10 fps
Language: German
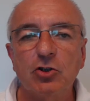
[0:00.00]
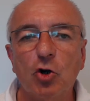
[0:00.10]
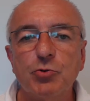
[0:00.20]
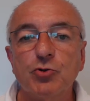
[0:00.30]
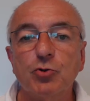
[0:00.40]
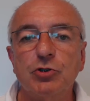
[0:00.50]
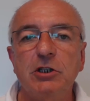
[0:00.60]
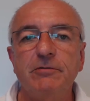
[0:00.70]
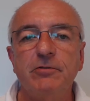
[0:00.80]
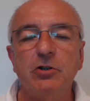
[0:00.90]
einer
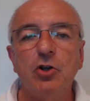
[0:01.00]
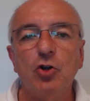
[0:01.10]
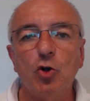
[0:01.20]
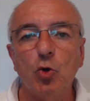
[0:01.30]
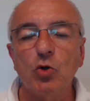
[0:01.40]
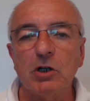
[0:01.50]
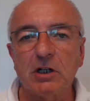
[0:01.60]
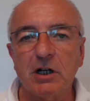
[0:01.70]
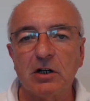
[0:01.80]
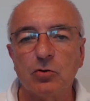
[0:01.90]
obstruktiven
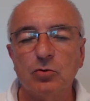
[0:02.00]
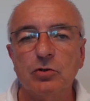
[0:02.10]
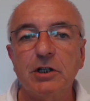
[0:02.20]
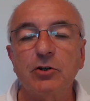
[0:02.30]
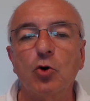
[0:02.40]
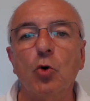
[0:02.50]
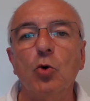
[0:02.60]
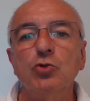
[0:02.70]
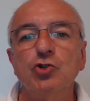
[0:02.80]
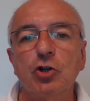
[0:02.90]
Lungenerkrankung, einer
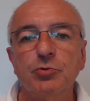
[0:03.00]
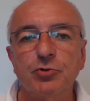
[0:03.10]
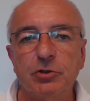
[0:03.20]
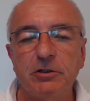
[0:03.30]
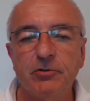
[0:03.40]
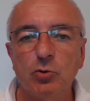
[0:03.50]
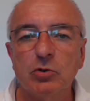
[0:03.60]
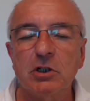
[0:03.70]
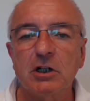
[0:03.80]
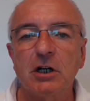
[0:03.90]
chronisch obstruktiven
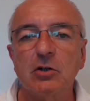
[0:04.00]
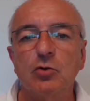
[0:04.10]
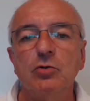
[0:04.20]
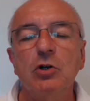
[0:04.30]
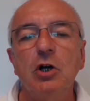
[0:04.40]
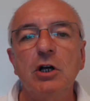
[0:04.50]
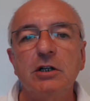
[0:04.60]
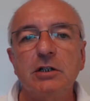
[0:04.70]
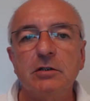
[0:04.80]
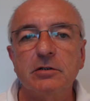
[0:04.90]
Lungenerkrankung.
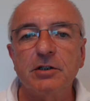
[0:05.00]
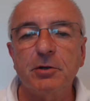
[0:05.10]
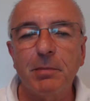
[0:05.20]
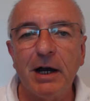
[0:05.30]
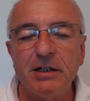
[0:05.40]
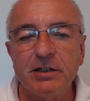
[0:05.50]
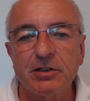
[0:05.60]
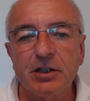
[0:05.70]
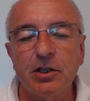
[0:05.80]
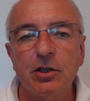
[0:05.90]
Äh, ich meine,
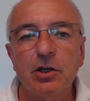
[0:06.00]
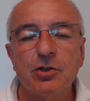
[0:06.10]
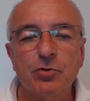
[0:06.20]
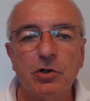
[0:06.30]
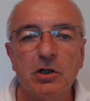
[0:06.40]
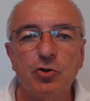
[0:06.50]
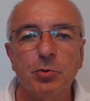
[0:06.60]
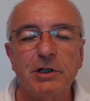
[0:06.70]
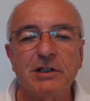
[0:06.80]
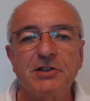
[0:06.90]
es ging sogar
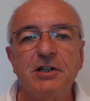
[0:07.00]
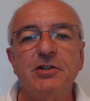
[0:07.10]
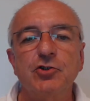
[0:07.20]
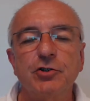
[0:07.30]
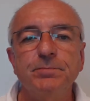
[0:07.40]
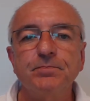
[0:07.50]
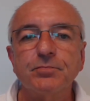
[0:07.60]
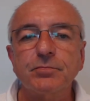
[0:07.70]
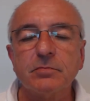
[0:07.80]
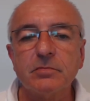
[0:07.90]
über Jahrzehnte schon,
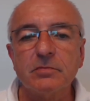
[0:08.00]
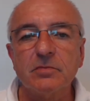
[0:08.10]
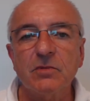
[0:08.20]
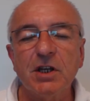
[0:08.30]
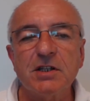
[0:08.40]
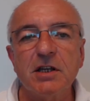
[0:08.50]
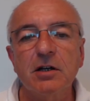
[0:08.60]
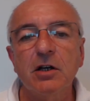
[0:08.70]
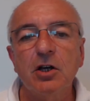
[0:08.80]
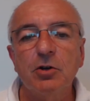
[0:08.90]
dass
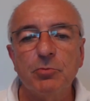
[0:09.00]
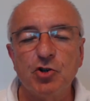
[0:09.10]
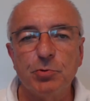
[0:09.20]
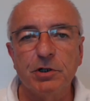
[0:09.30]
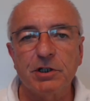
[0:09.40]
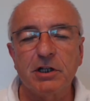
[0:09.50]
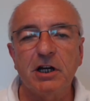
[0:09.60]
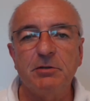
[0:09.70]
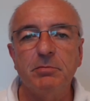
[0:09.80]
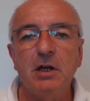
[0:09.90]
er mit
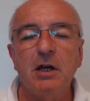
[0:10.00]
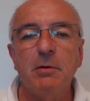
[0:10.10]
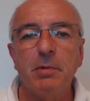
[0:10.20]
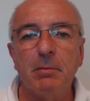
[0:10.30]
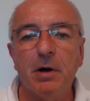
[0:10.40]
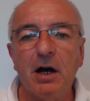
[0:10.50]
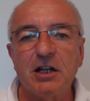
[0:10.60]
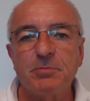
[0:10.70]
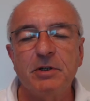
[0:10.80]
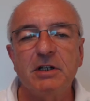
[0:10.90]
Schwierigkeiten beim
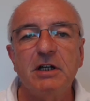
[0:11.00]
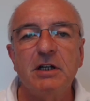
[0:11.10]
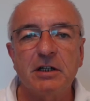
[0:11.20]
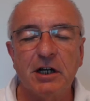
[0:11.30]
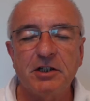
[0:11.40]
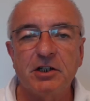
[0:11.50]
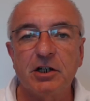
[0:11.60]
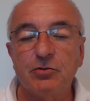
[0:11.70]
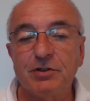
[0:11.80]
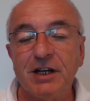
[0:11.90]
Atmen gerechnet
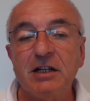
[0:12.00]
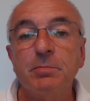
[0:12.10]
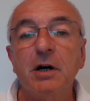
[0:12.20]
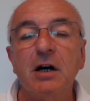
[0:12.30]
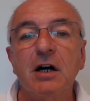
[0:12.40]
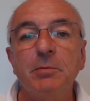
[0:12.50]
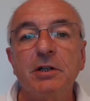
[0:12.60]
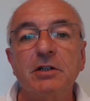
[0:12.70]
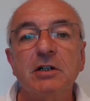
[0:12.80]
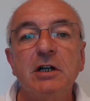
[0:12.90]
hat. Und seine
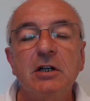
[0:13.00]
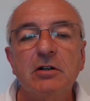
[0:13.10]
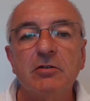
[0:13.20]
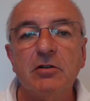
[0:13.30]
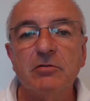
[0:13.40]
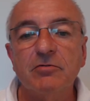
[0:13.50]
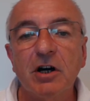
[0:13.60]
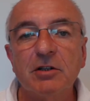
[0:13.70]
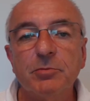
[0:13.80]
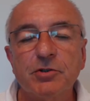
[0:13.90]
Parameter äh,
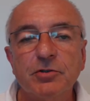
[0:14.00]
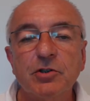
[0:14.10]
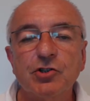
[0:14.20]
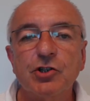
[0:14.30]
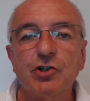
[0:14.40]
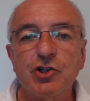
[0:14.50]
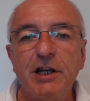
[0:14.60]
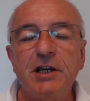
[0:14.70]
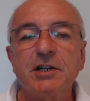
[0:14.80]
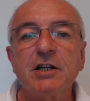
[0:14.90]
waren besonders
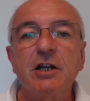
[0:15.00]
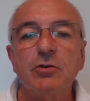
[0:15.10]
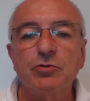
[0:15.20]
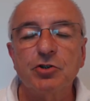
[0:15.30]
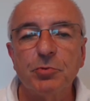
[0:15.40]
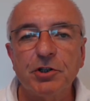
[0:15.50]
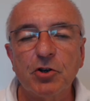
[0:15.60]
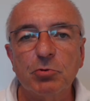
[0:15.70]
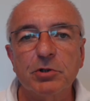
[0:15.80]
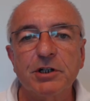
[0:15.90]
schlecht und ich möchte
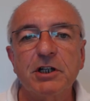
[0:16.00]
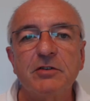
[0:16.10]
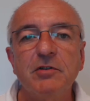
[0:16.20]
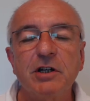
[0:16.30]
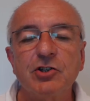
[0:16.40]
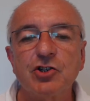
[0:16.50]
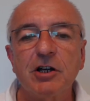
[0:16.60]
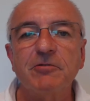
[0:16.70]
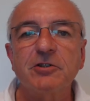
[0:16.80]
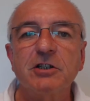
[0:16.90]
darüber richten, wie er es
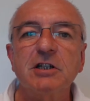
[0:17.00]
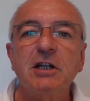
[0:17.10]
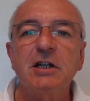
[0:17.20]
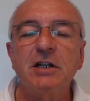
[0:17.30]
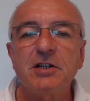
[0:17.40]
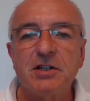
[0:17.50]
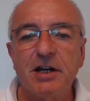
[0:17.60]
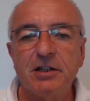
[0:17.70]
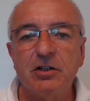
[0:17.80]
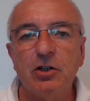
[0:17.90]
schaffte,
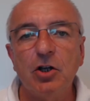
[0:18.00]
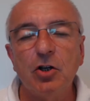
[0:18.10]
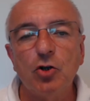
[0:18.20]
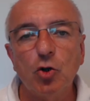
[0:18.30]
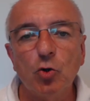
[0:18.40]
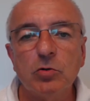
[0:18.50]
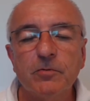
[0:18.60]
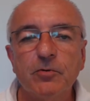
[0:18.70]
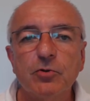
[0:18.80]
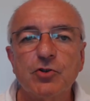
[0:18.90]
seine
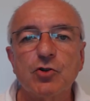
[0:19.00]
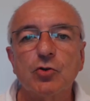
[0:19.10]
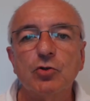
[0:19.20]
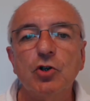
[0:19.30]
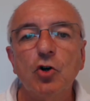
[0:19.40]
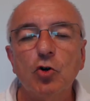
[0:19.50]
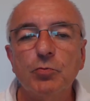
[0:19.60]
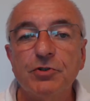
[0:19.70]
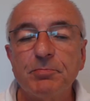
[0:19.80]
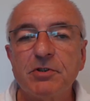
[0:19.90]
Lungenfunktion
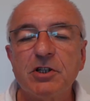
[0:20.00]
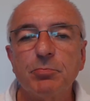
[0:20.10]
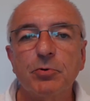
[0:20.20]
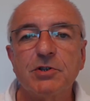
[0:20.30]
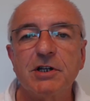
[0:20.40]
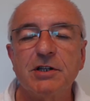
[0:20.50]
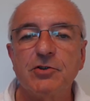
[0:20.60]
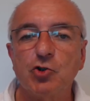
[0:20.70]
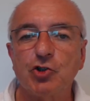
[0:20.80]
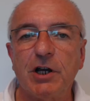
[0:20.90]
um 70 Prozent
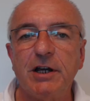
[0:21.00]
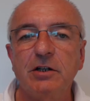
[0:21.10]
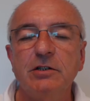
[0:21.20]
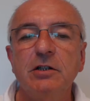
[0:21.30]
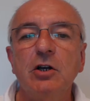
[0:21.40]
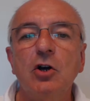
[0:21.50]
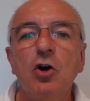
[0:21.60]
zu steigern